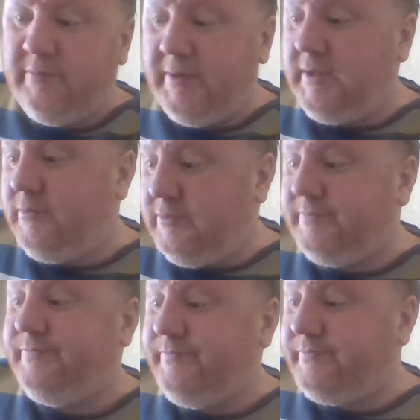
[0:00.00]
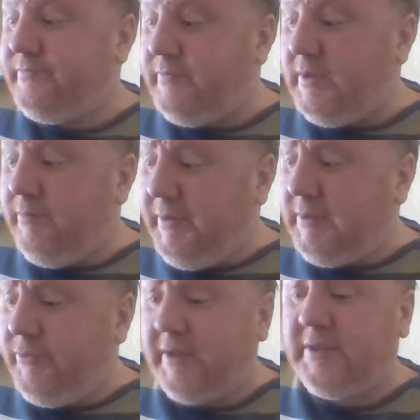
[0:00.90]
Поэтому,
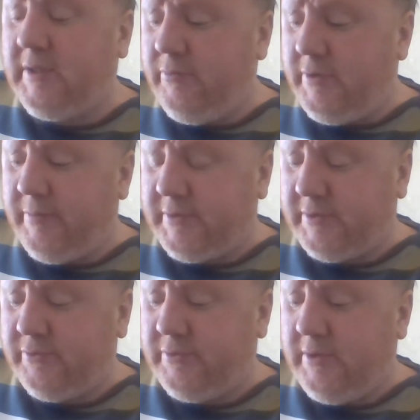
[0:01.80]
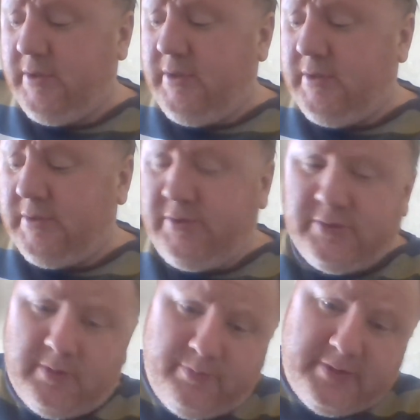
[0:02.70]
поэтому я к таким людям отношусь с
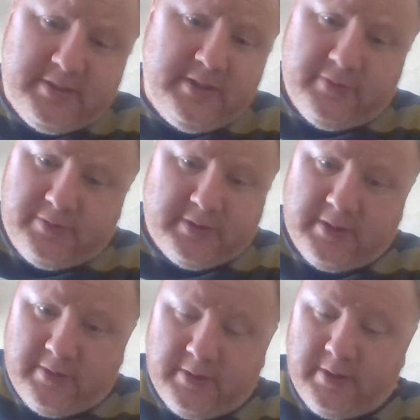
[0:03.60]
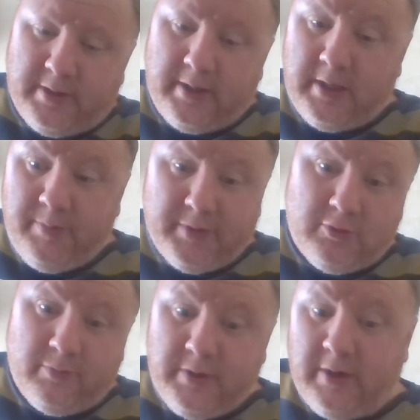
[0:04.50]
чистой брезгливостью, откровенно говоря. И
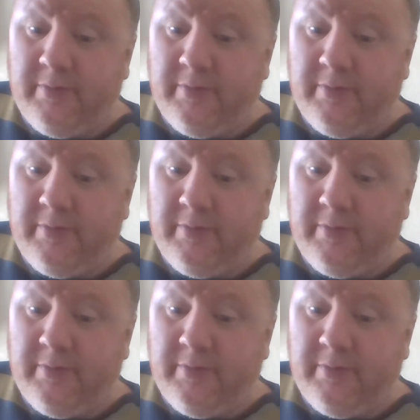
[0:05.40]
потом, я,